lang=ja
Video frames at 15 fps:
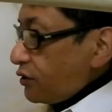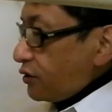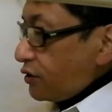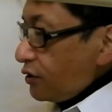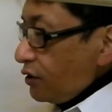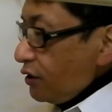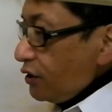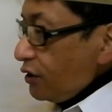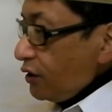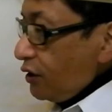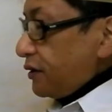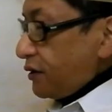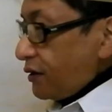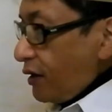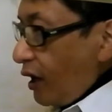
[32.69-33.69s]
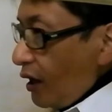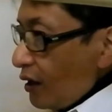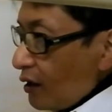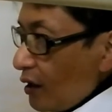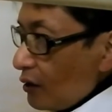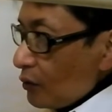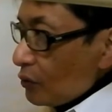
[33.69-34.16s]
ついに誰
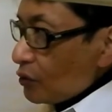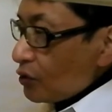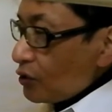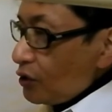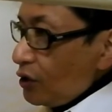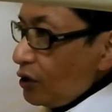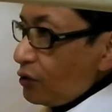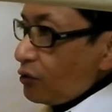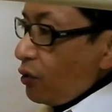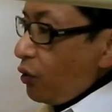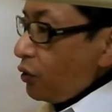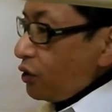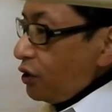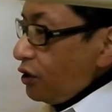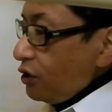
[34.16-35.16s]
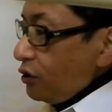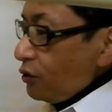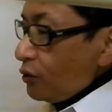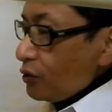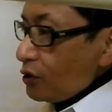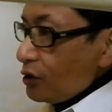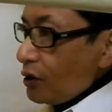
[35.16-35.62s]
かのツイートを引用し